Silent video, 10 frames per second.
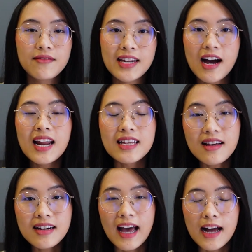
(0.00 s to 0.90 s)
Và đó là
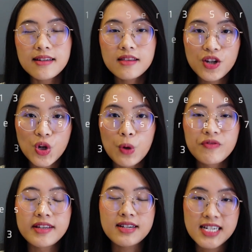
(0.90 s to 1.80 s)
tất cả những tin đồn
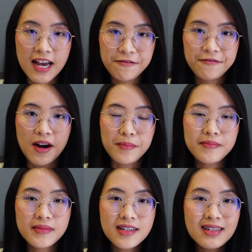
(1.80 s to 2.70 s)
về những sản
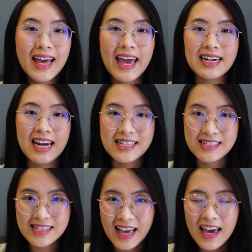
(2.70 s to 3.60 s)
phẩm hứa hẹn là
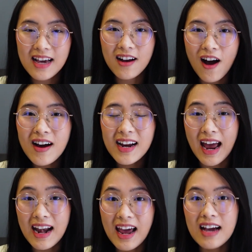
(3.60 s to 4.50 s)
sẽ có
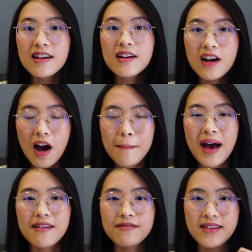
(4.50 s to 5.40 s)
khả năng có
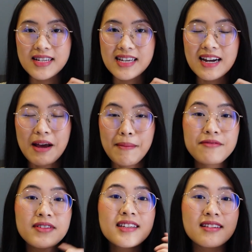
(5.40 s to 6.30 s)
mặt và sẽ ra mắt
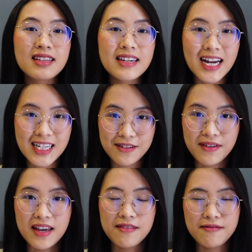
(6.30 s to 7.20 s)
với những tính năng như
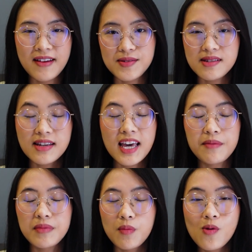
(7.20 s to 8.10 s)
vậy vào sự
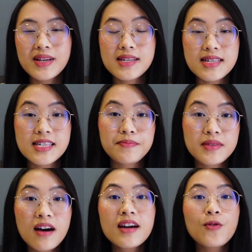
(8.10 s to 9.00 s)
kiện 14 tháng 9 sắp
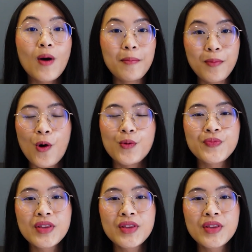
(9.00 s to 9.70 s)
tới của Apple.